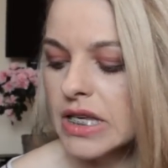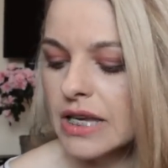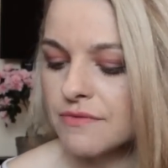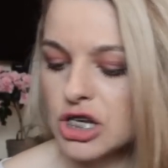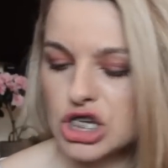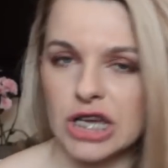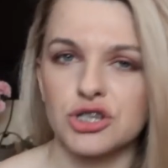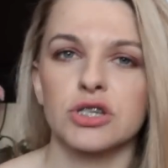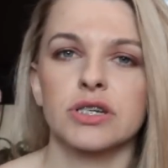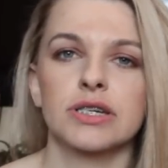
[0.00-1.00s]

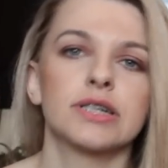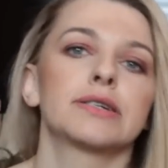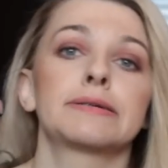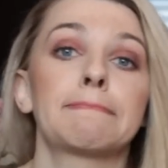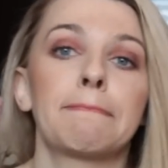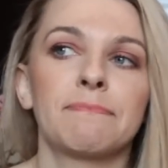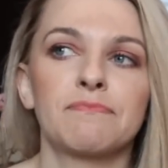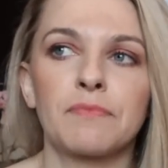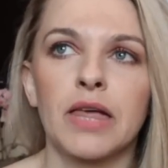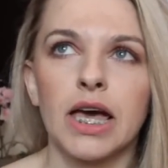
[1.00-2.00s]
nawilżacz y,
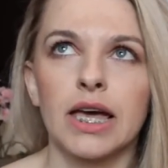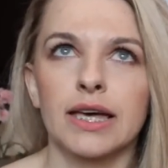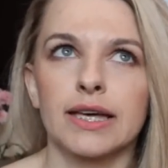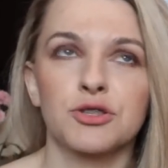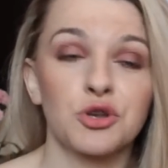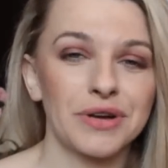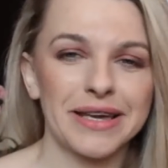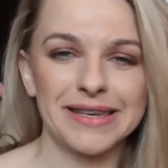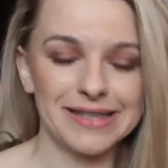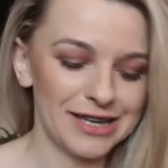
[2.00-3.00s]
mm,
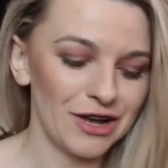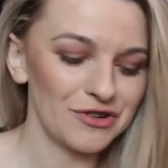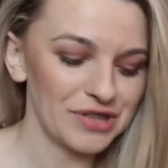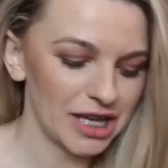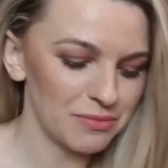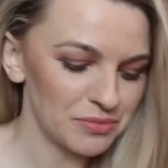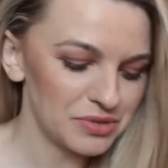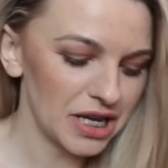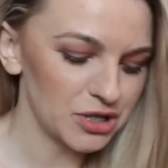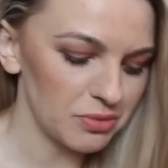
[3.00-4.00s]
drogeryjny. O, tak jakbym
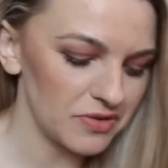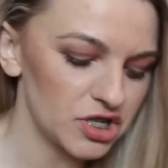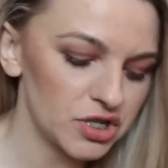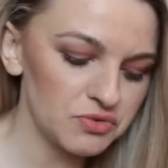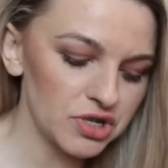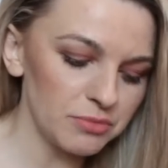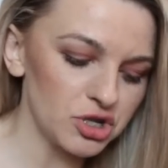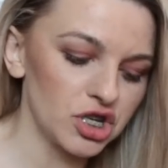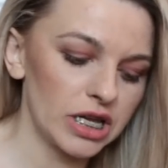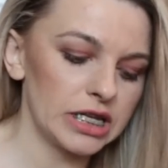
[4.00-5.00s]
chciała to powiedzieć. I wziąłam
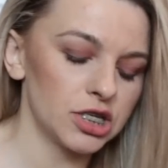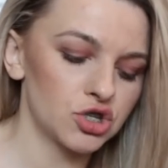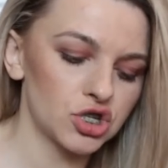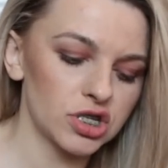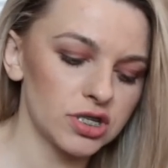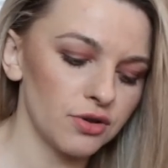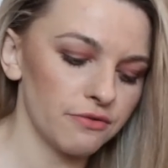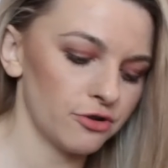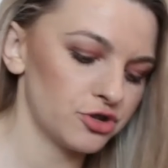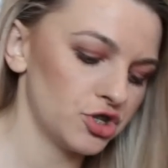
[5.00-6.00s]
jeszcze e, trzy
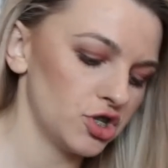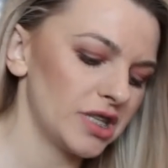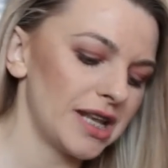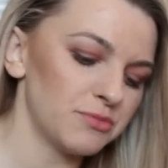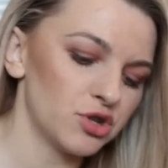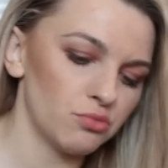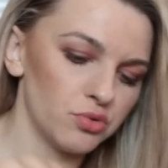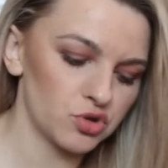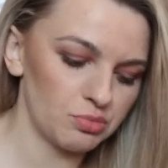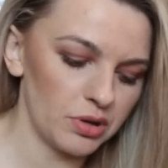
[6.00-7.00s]
nowości. Dla mnie to
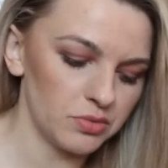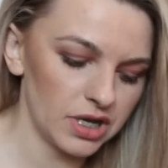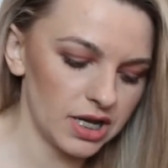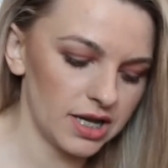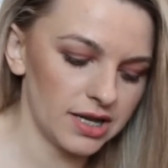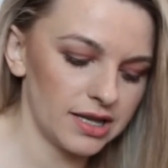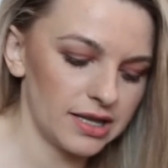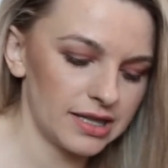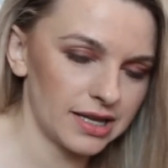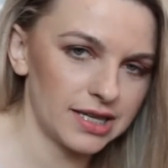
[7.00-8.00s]
było zupełnie
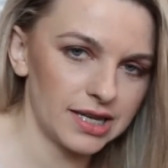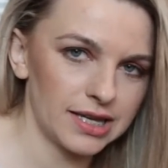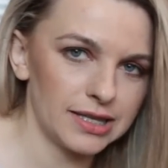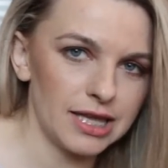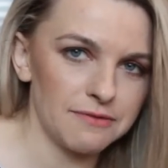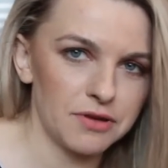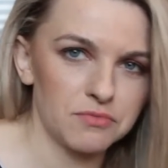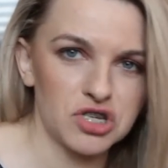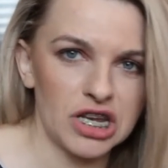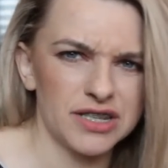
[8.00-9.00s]
e, takie, nie
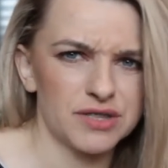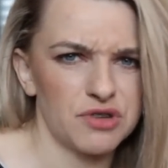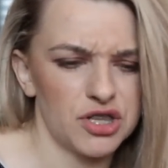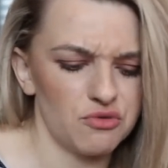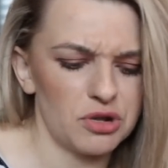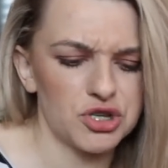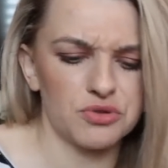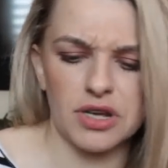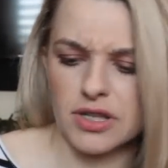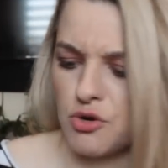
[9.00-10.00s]
wiem, szaleństwo. Ja nie wiem, dlaczego tak